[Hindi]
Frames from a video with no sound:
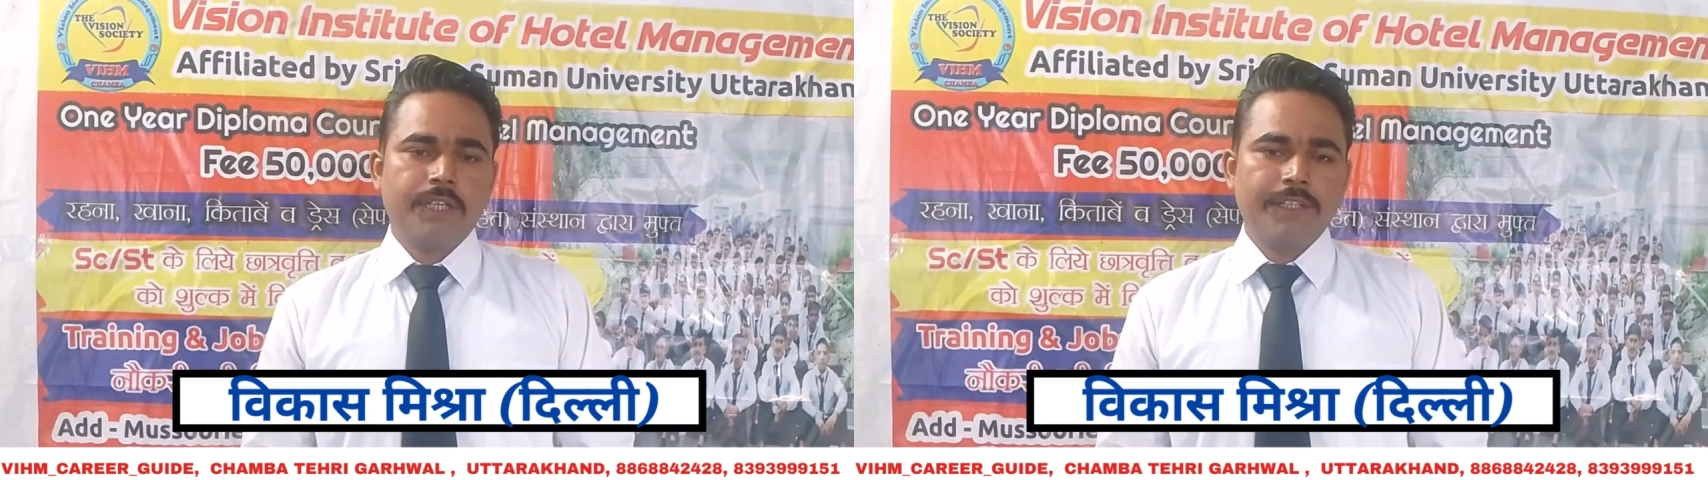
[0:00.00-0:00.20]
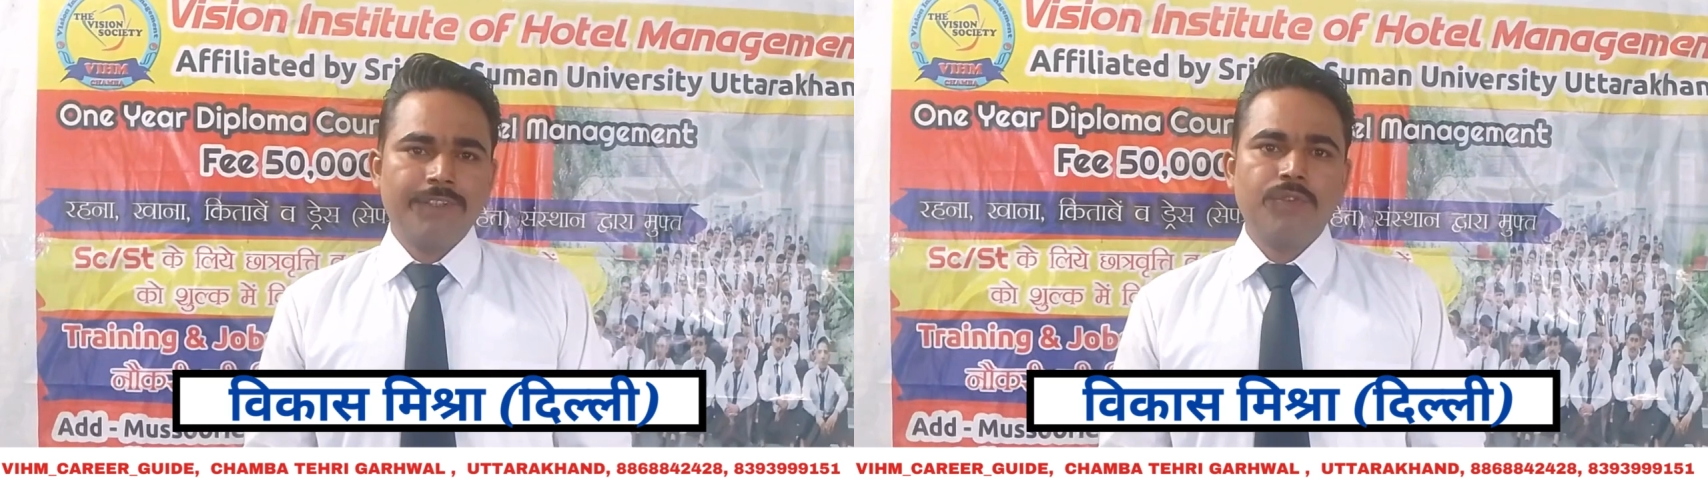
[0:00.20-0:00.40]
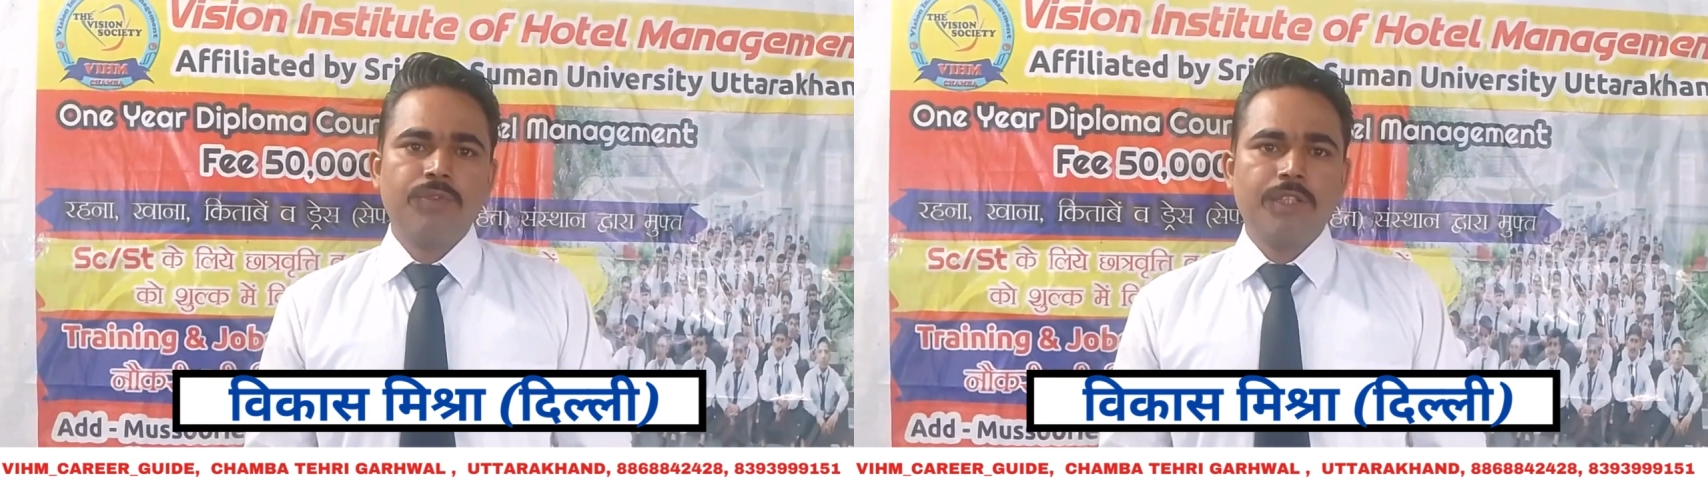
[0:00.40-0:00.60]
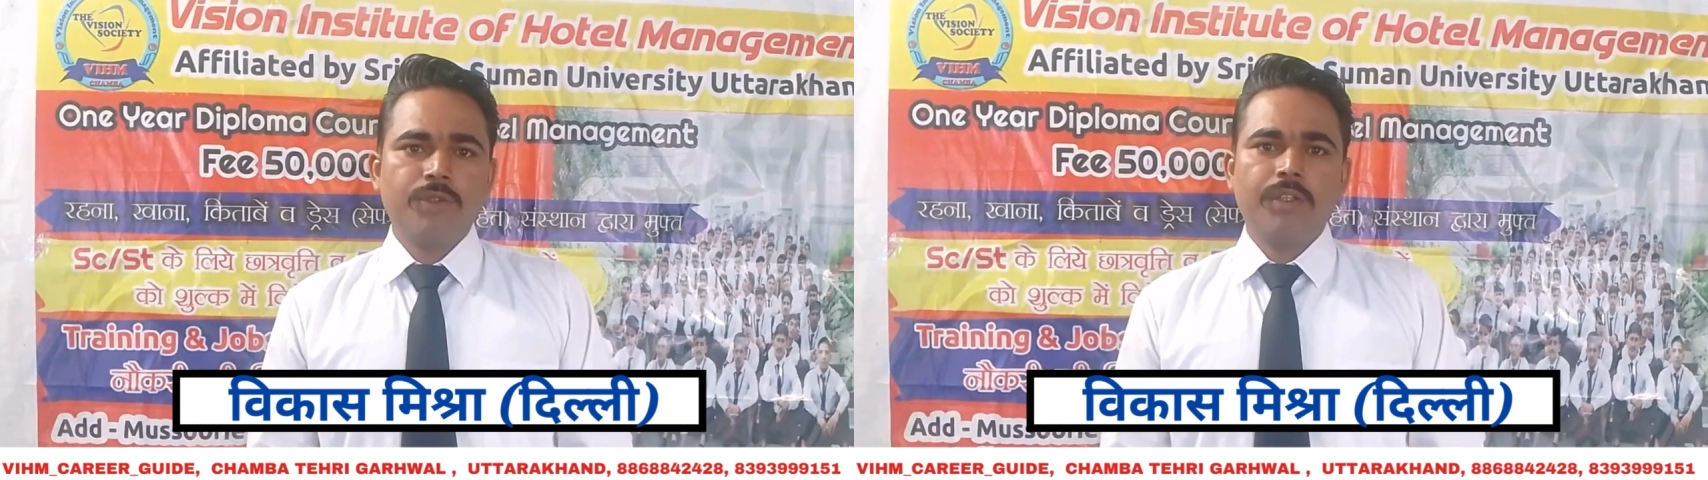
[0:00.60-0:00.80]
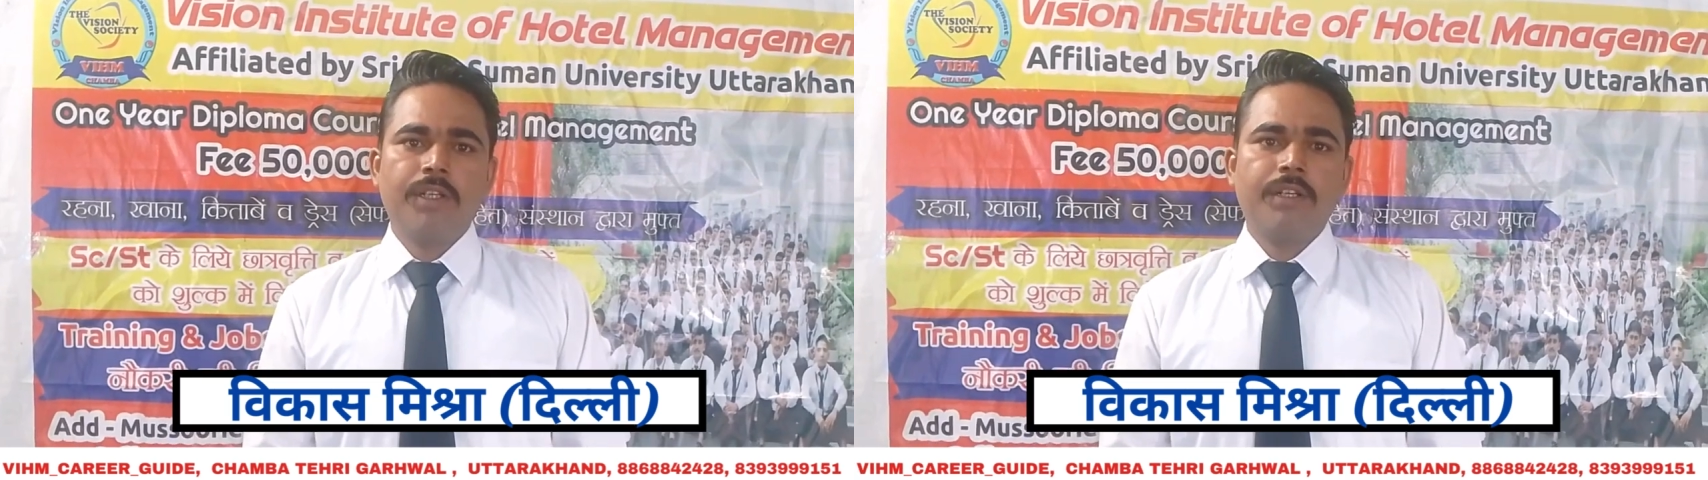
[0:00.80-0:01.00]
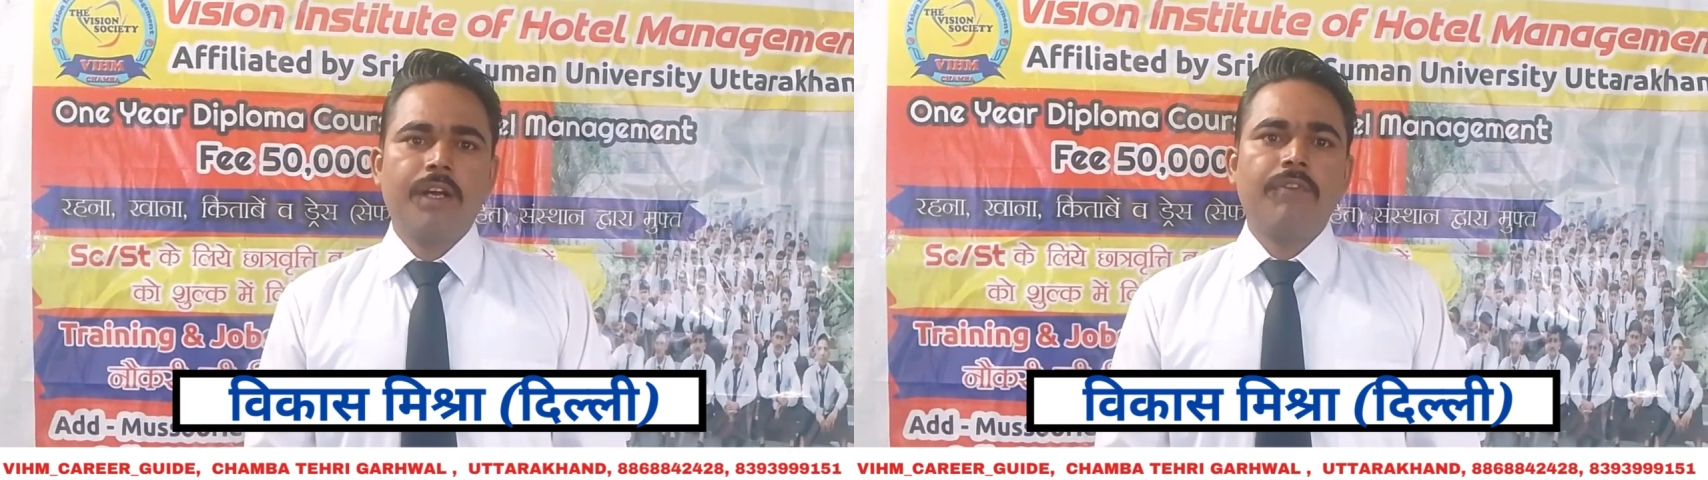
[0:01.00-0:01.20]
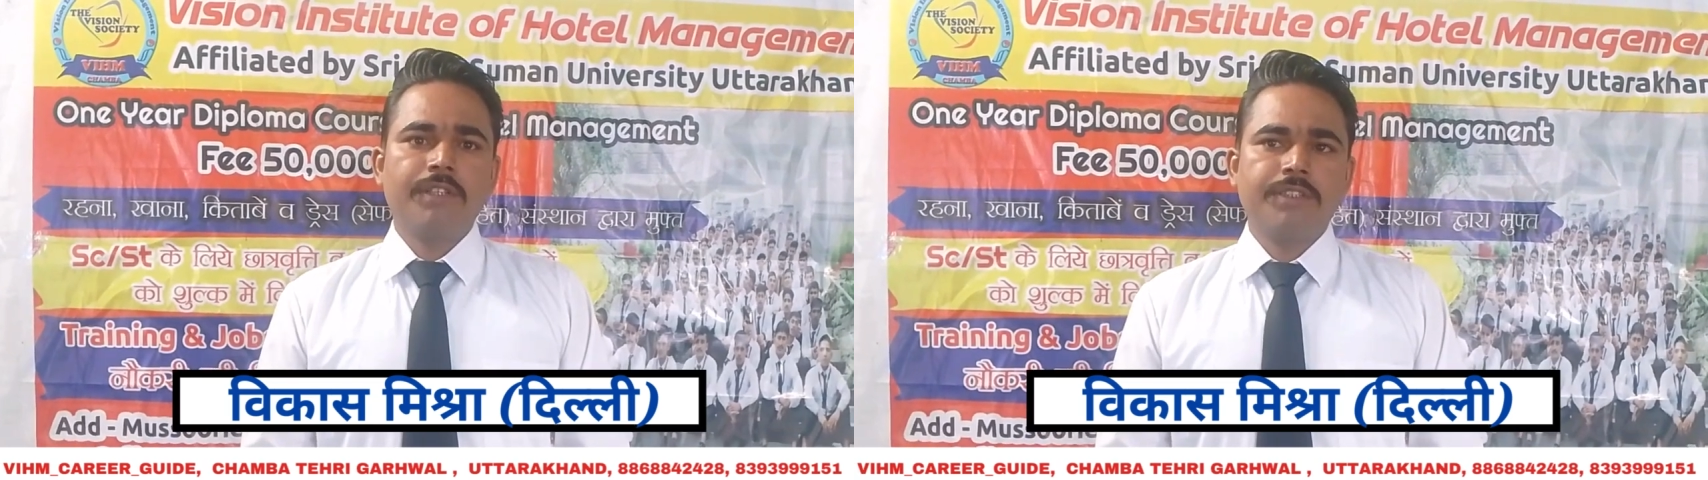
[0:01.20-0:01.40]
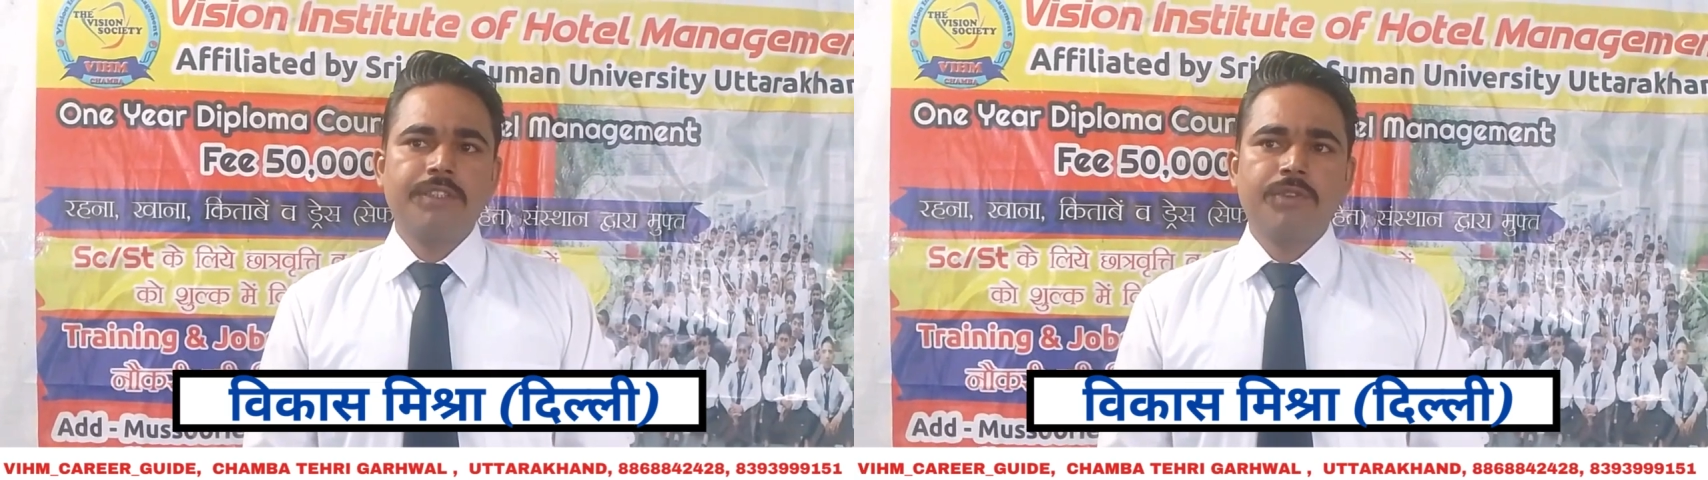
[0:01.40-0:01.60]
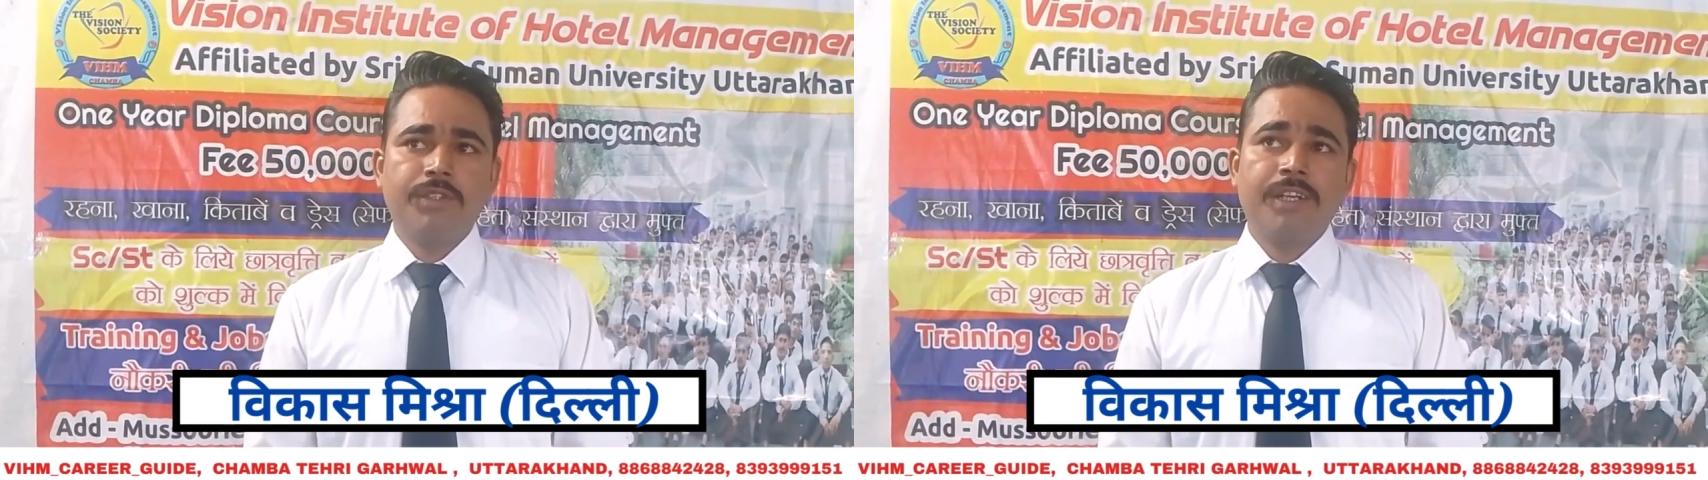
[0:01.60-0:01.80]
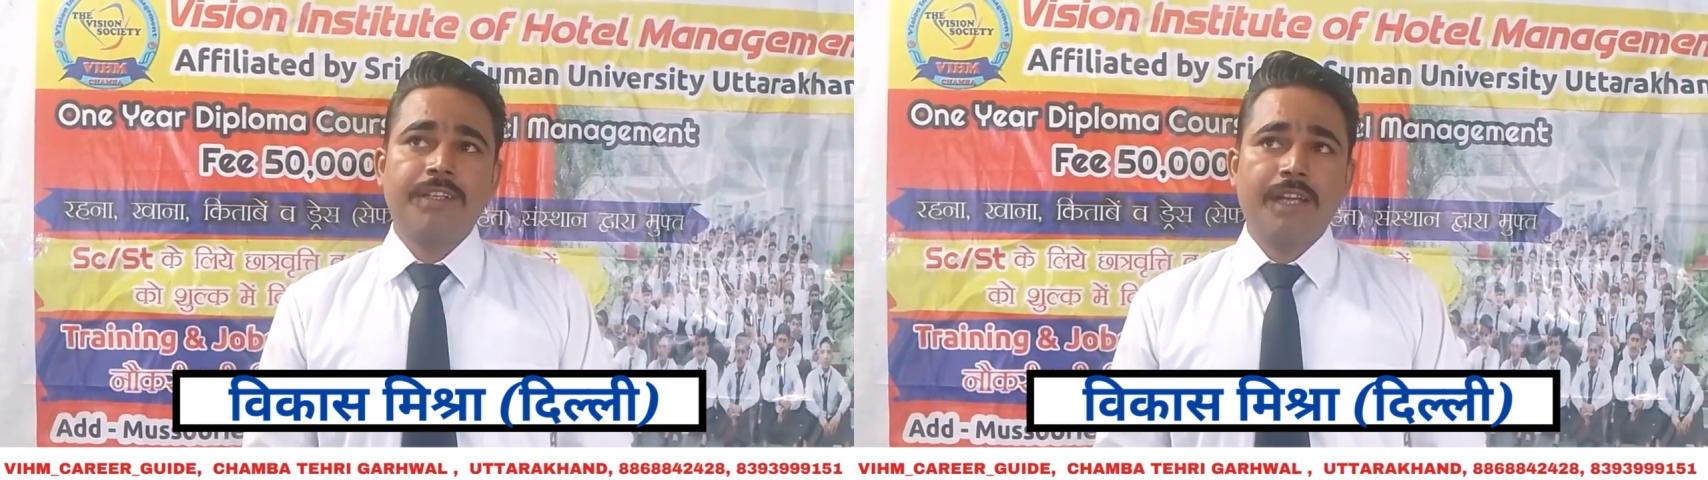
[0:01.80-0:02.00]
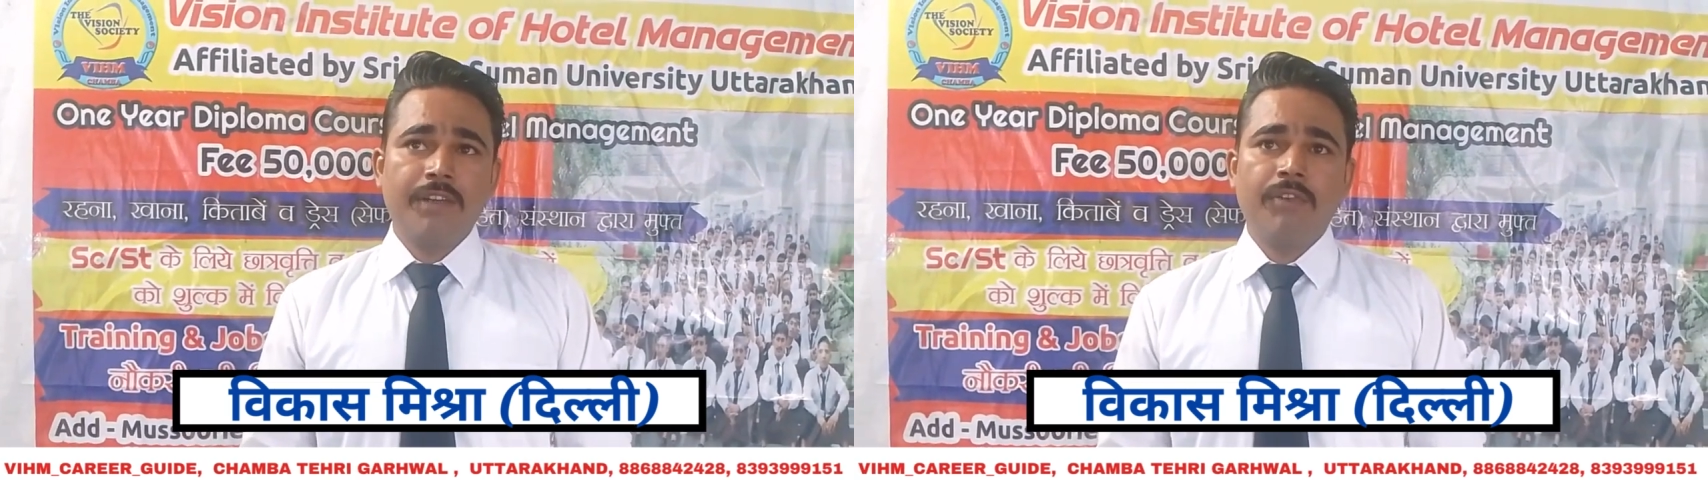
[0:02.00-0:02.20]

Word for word: रहने की सुविधा जो है काफ़ी अच्छी है यहाँ के